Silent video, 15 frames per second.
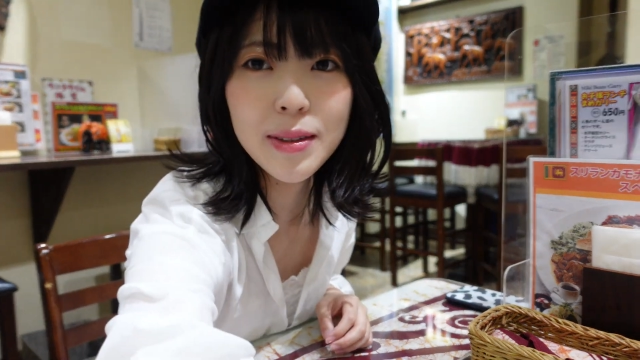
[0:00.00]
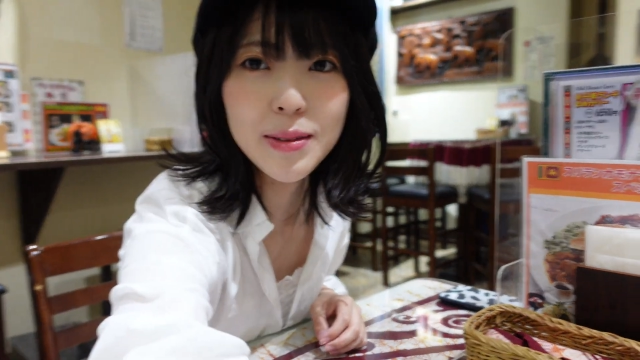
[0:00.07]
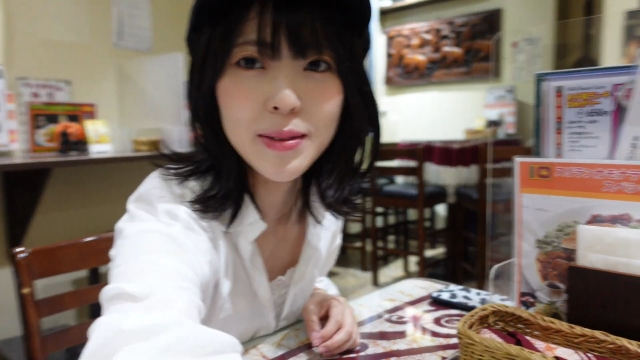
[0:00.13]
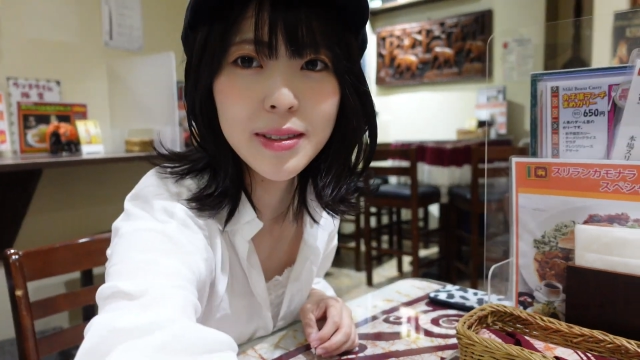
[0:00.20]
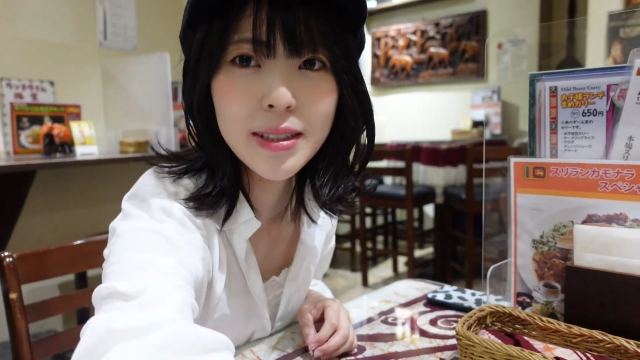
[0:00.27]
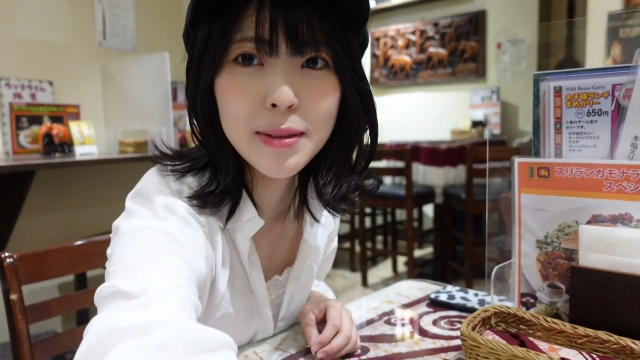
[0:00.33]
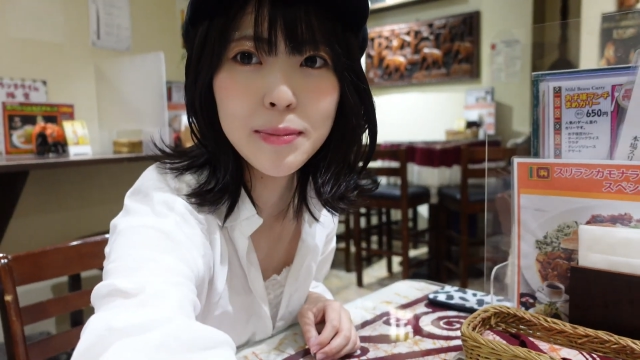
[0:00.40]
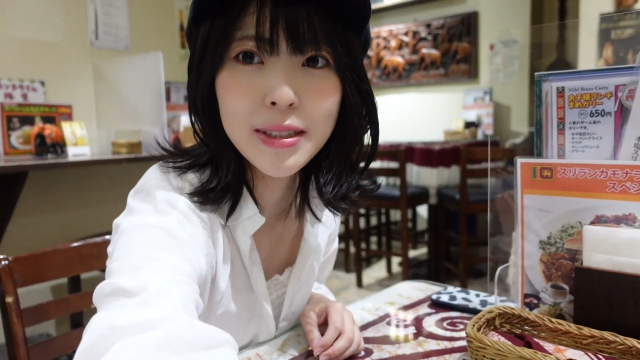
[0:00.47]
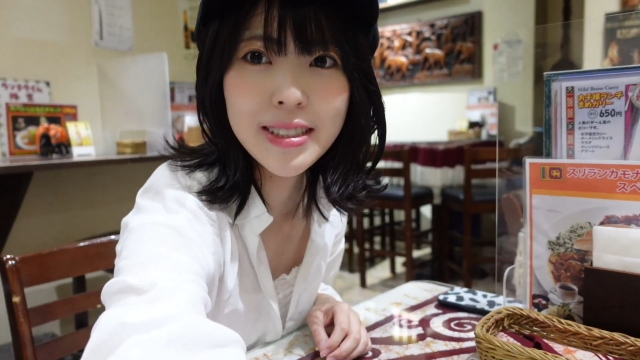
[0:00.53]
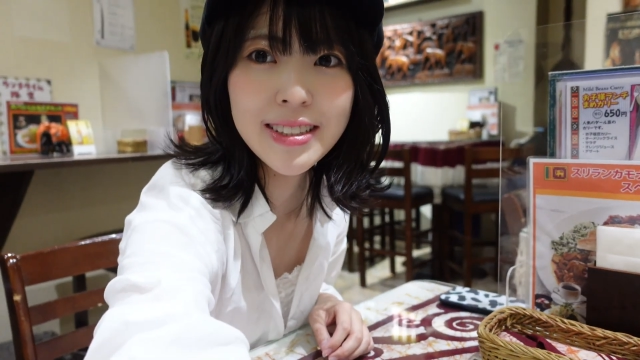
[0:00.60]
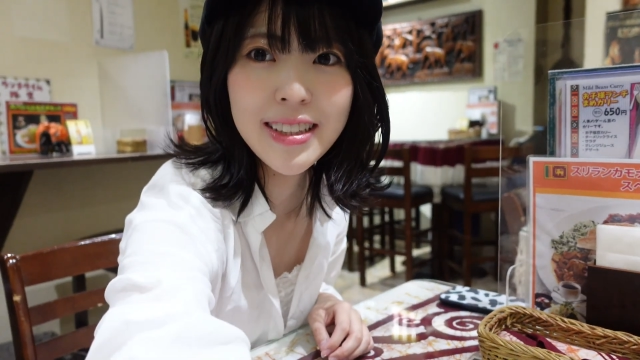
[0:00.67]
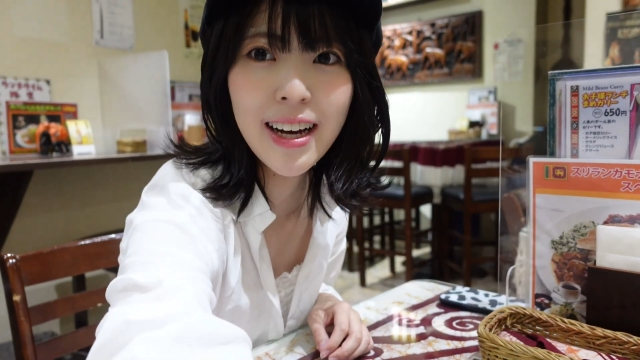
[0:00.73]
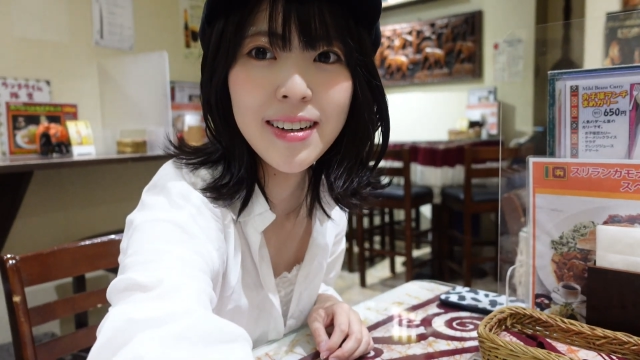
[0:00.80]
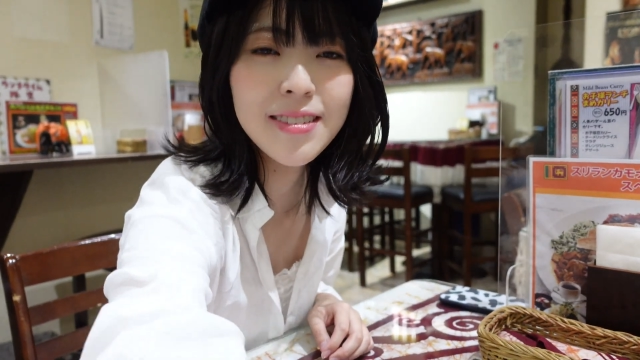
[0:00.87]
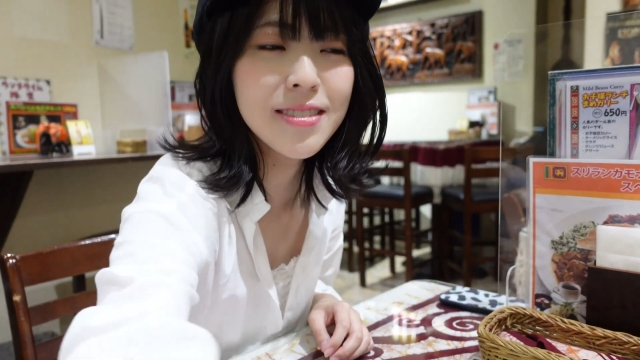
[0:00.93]
お、なんか来
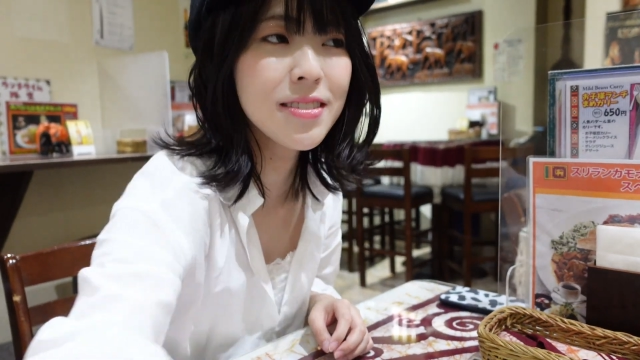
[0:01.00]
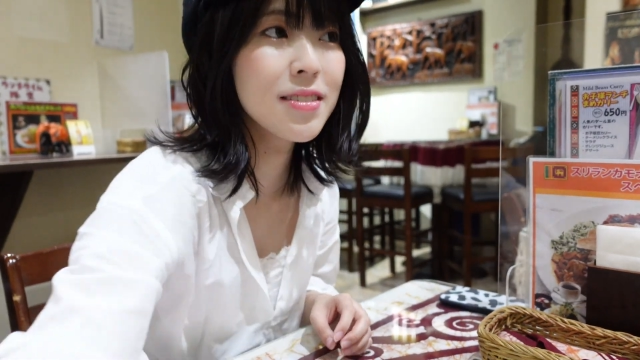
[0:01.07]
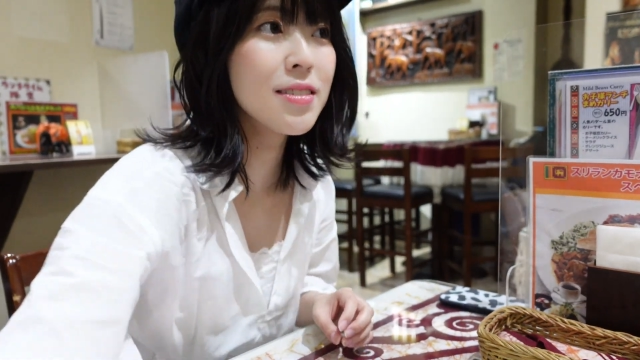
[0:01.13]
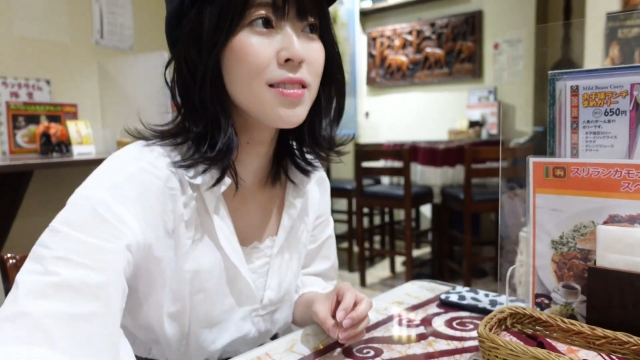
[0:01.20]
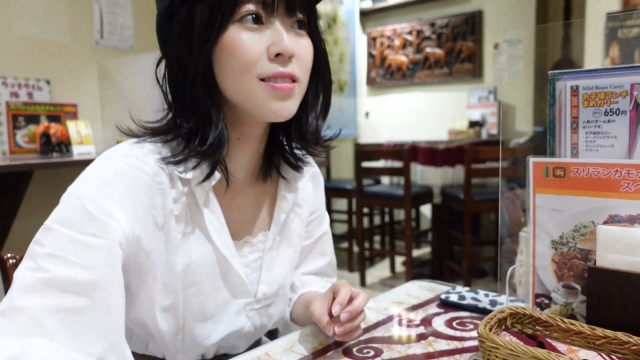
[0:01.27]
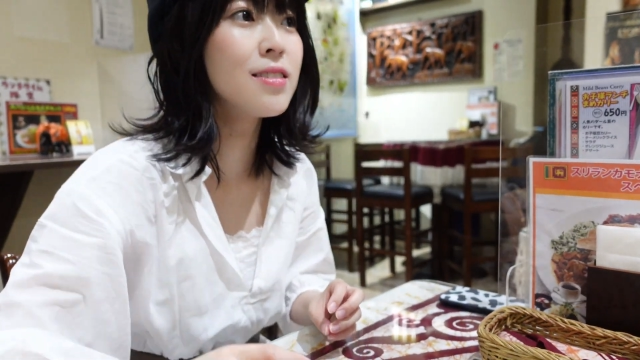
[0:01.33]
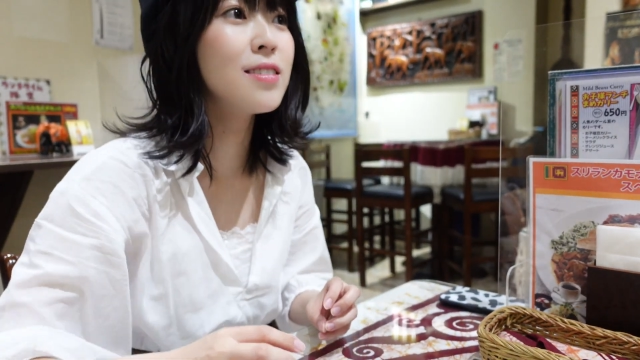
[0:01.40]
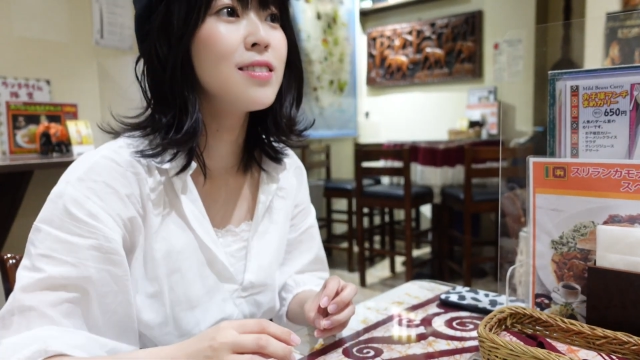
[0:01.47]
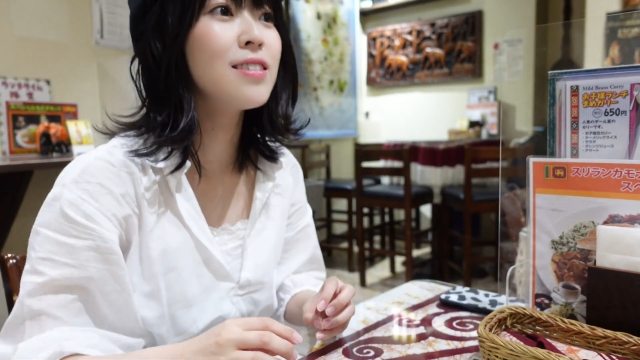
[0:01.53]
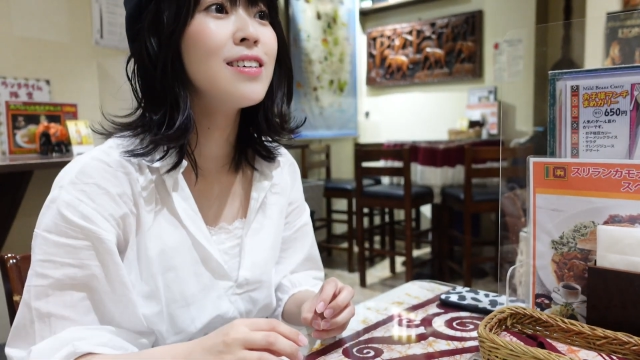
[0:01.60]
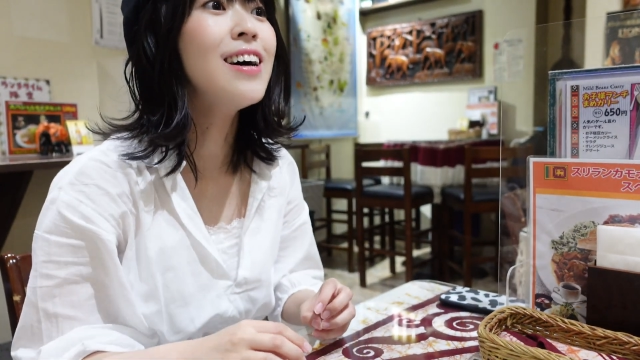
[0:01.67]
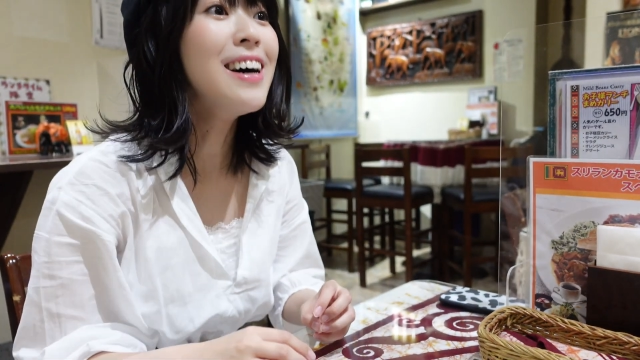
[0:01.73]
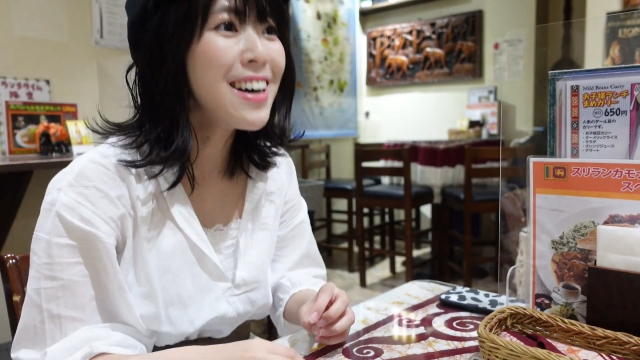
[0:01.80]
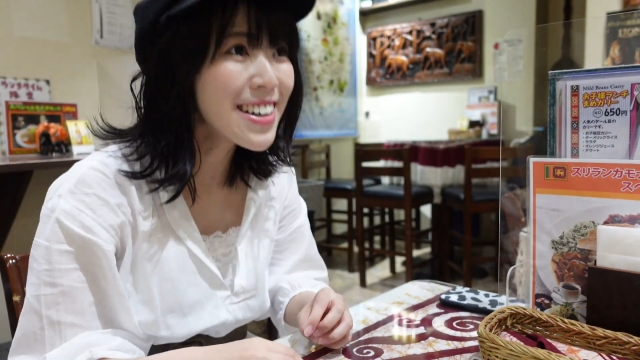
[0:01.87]
たね。はい。